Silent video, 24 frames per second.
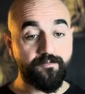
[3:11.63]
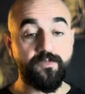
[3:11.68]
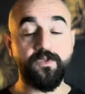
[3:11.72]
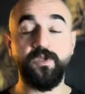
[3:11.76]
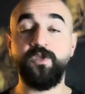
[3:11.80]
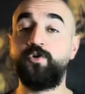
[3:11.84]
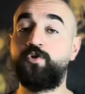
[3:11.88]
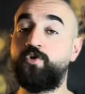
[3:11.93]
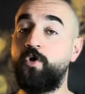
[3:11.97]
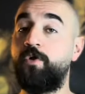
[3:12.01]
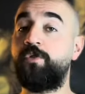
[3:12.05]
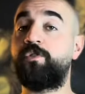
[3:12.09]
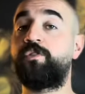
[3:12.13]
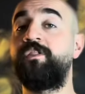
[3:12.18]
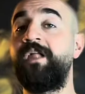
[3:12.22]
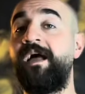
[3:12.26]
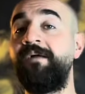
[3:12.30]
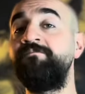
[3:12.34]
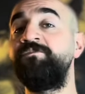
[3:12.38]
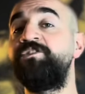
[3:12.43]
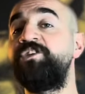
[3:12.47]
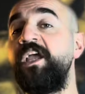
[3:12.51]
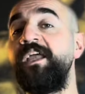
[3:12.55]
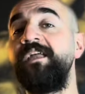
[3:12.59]

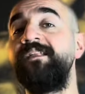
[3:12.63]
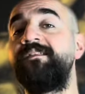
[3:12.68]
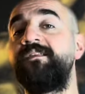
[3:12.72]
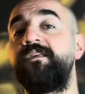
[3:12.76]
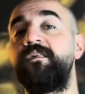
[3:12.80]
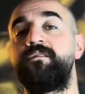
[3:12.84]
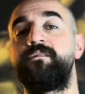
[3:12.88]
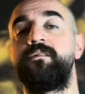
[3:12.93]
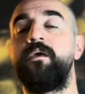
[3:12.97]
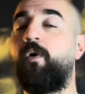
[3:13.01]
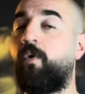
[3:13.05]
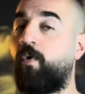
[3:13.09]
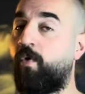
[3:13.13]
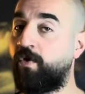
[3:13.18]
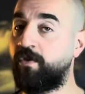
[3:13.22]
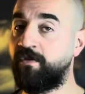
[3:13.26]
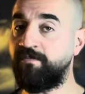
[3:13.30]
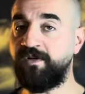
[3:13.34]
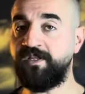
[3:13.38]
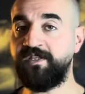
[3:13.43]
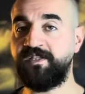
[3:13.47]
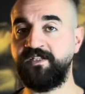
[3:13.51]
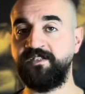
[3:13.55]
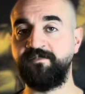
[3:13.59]
Gözlemci etkisi
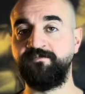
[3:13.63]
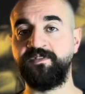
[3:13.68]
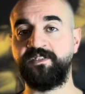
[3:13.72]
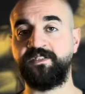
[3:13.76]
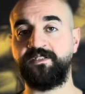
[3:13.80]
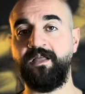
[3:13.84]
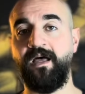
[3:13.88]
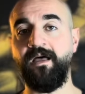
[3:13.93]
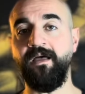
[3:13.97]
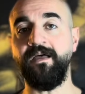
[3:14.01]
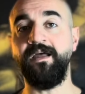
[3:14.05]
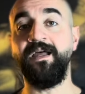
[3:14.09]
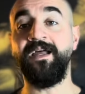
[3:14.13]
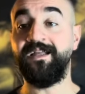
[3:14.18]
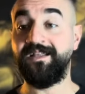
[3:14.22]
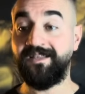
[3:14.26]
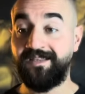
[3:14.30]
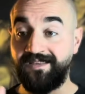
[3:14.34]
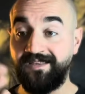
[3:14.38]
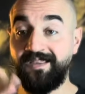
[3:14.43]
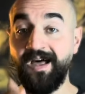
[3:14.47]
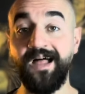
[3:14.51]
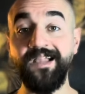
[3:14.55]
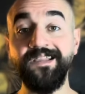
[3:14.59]
olmadığımızda
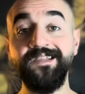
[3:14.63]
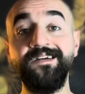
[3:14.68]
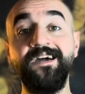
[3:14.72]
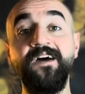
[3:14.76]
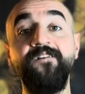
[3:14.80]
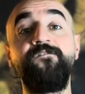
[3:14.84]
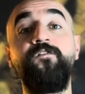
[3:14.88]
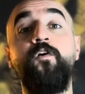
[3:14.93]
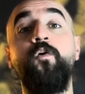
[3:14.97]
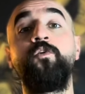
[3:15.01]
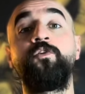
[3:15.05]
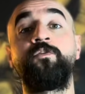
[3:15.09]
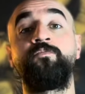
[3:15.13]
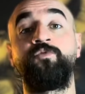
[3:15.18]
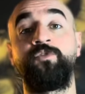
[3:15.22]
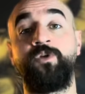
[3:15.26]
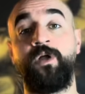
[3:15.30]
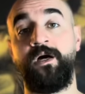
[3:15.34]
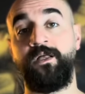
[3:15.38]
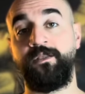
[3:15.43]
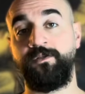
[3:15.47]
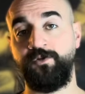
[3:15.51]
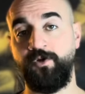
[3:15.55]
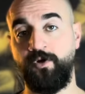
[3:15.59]
dalga formunu
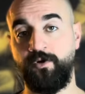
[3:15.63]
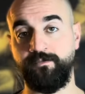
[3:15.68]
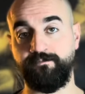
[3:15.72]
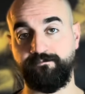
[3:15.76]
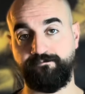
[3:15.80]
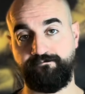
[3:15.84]
alıyor.